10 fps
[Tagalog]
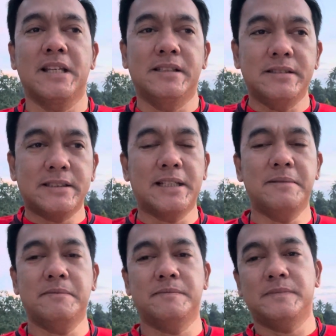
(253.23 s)

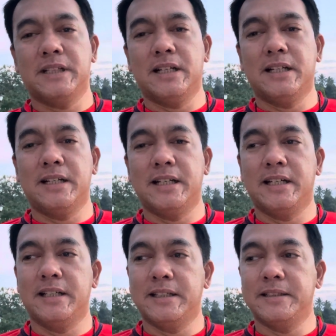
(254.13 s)
minsan
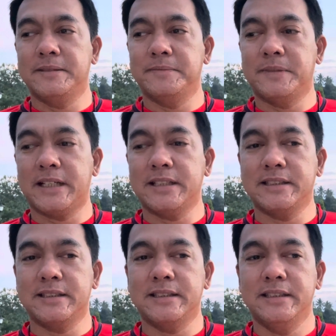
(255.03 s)
uh,
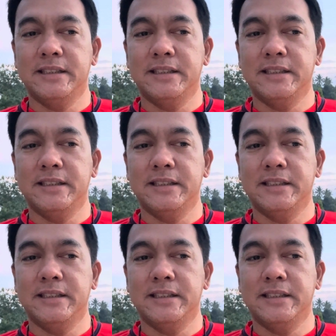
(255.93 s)
parang